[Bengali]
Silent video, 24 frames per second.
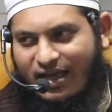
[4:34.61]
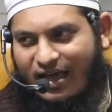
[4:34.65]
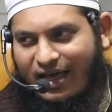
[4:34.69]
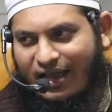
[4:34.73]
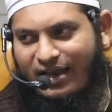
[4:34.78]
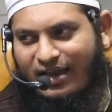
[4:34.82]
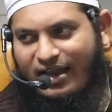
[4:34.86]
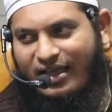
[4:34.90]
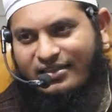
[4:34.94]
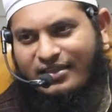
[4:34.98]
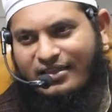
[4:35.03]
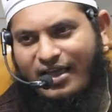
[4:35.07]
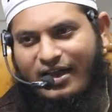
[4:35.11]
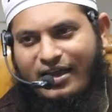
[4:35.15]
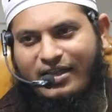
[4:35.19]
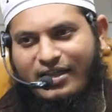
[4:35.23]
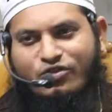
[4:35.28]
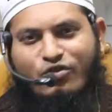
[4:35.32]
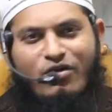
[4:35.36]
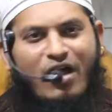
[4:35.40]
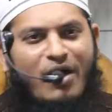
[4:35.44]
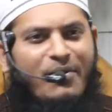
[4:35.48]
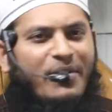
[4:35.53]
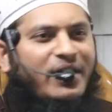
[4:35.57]
আল্লাহ তালা
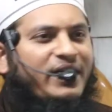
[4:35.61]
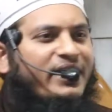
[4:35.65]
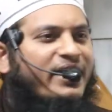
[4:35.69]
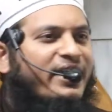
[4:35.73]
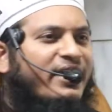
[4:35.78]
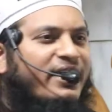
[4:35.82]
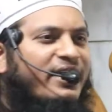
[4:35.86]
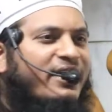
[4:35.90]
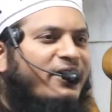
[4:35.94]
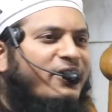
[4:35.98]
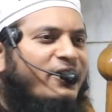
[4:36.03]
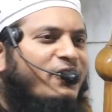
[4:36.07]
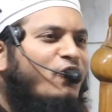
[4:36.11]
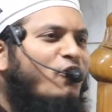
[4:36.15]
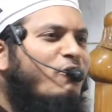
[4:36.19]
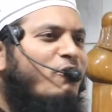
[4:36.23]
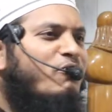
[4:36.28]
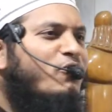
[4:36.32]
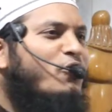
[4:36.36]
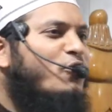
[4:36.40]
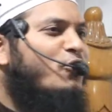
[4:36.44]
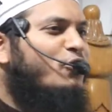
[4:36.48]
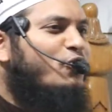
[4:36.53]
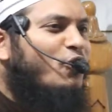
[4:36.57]
তো আমাকে
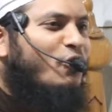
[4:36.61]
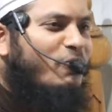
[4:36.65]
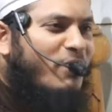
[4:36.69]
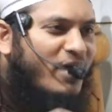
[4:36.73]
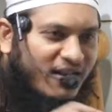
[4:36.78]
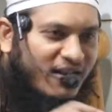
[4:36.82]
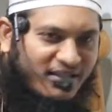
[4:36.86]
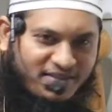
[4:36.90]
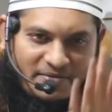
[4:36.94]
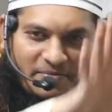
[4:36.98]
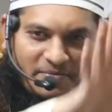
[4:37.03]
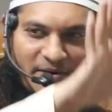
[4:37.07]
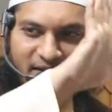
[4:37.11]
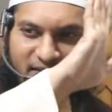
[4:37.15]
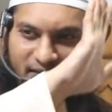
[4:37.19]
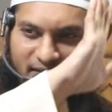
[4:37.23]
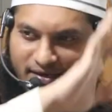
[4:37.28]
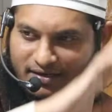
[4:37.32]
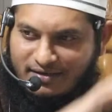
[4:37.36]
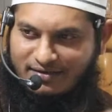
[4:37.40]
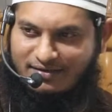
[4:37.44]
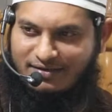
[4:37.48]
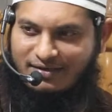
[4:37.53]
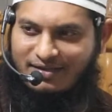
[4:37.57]
নমরুদও বানাতে পারতেন